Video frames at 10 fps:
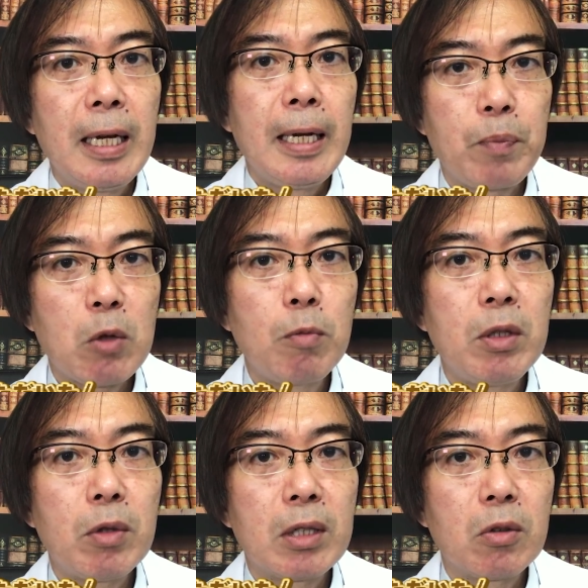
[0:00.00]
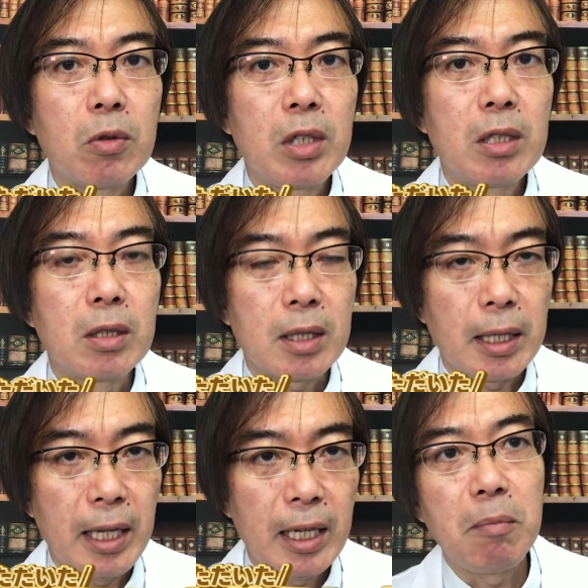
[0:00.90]
まあ、コメント欄の方にいくつ
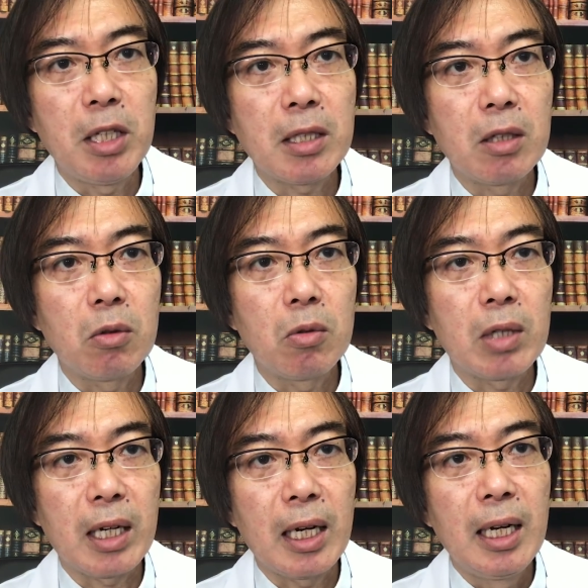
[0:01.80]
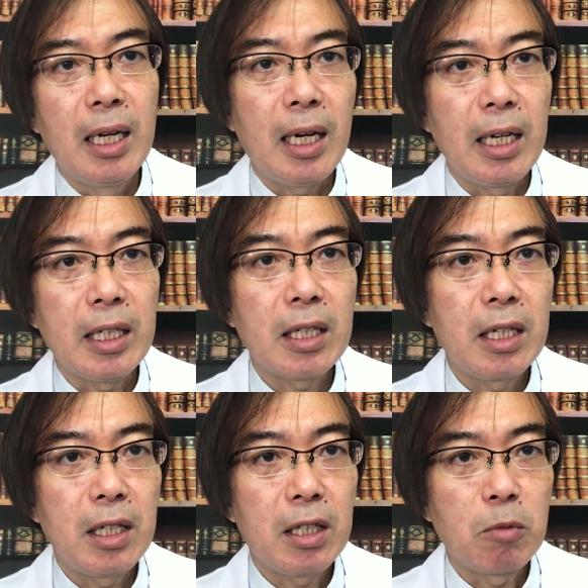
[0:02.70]
かね、皆さんの方からいただ
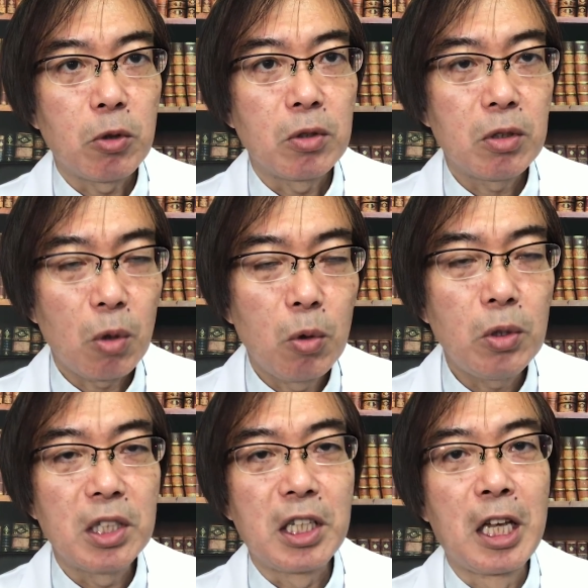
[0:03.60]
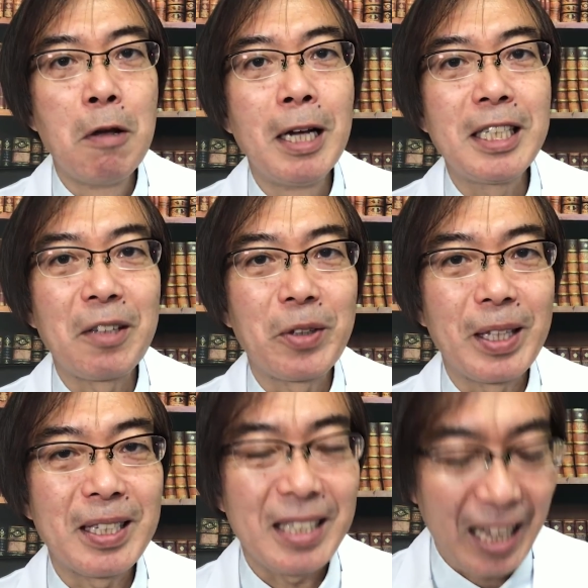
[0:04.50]
いていたものをずっと放置してきましたの
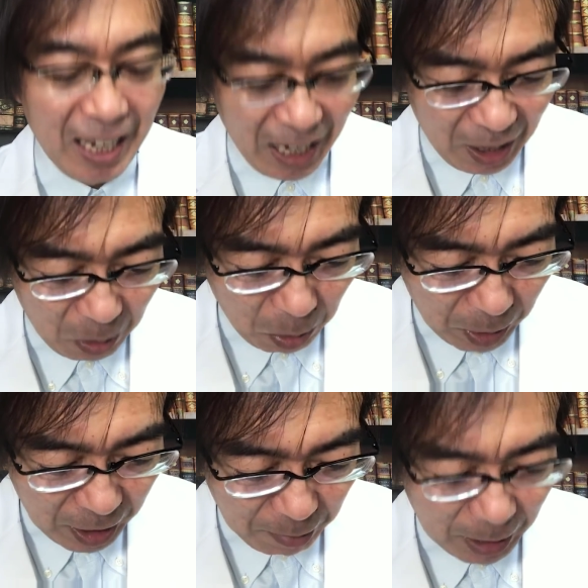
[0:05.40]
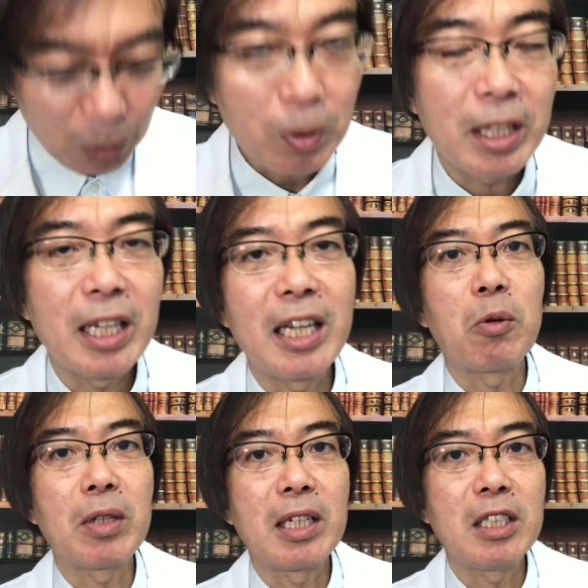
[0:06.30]
でですね、ここらでまとめて
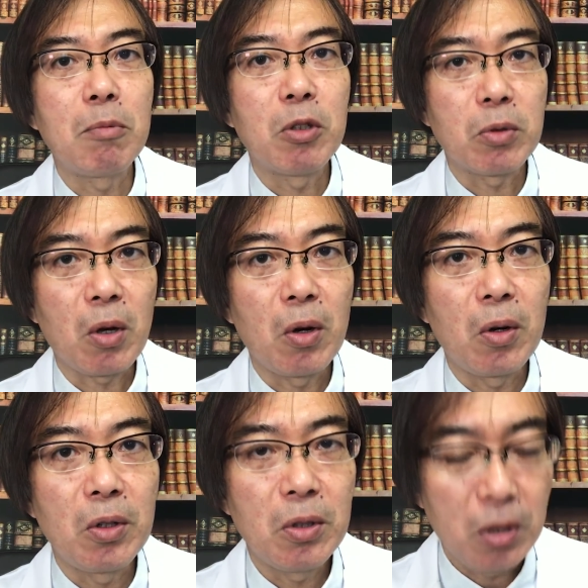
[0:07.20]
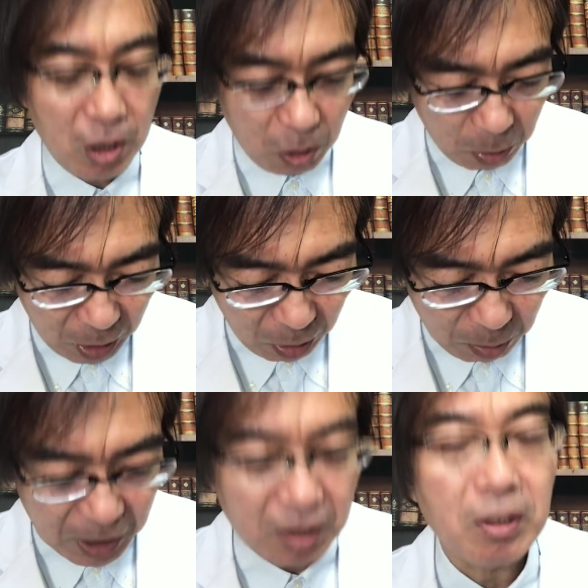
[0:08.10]
お答えしてみようというふうに思っており
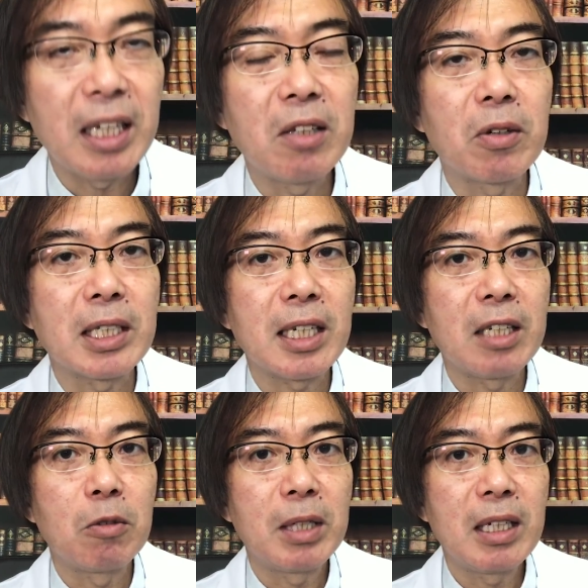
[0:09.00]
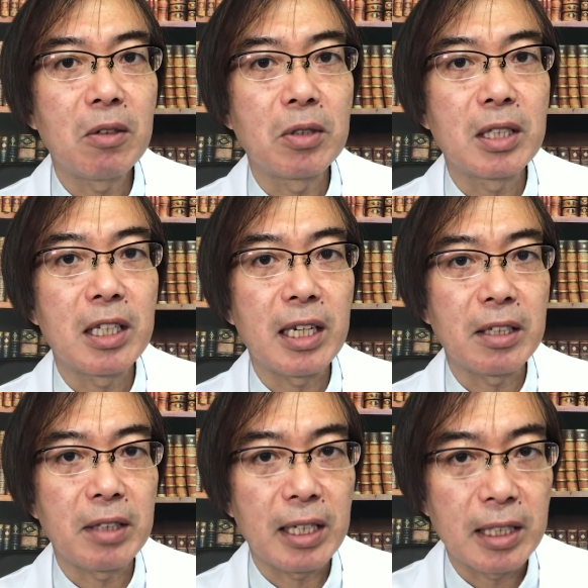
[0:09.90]
ますので、どうか最後までお付き合い
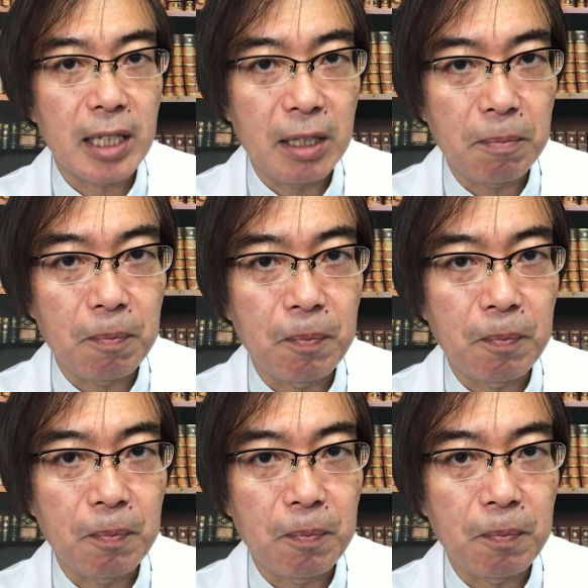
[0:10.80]
ください。